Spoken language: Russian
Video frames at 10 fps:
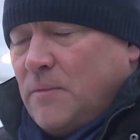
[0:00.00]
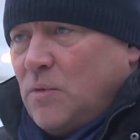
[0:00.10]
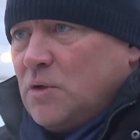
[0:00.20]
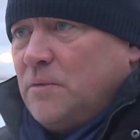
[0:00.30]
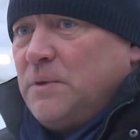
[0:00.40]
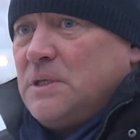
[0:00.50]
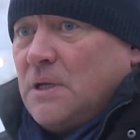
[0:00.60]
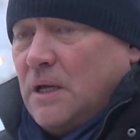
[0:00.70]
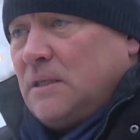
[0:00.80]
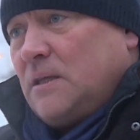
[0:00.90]
может
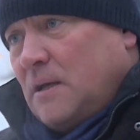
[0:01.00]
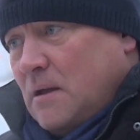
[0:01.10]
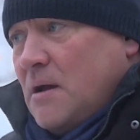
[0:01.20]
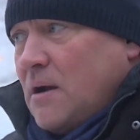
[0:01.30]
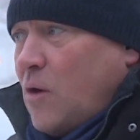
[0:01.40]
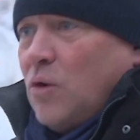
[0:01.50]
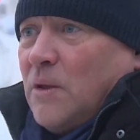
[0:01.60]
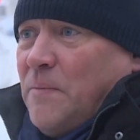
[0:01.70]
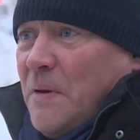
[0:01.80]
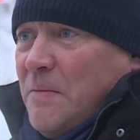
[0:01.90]
быть, это
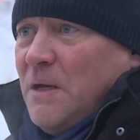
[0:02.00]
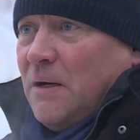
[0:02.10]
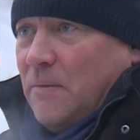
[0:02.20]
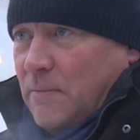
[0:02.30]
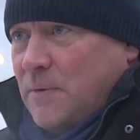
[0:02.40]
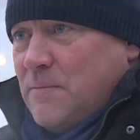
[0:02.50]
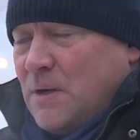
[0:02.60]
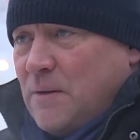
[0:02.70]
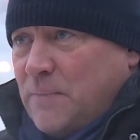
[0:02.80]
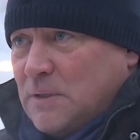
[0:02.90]
какой-то пример,
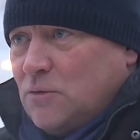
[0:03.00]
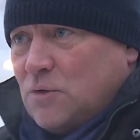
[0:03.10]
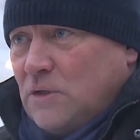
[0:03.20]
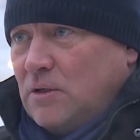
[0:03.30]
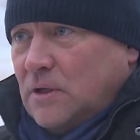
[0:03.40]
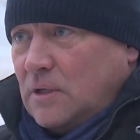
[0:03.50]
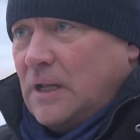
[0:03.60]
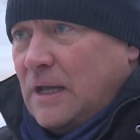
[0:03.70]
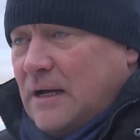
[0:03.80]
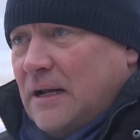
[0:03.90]
примером послужит э,
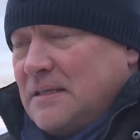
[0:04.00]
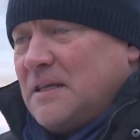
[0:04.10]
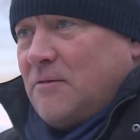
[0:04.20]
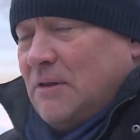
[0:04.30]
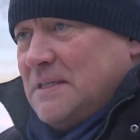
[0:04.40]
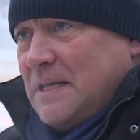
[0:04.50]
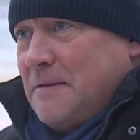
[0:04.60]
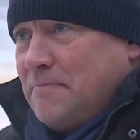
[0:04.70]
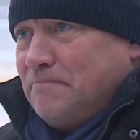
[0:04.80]
для городских властей.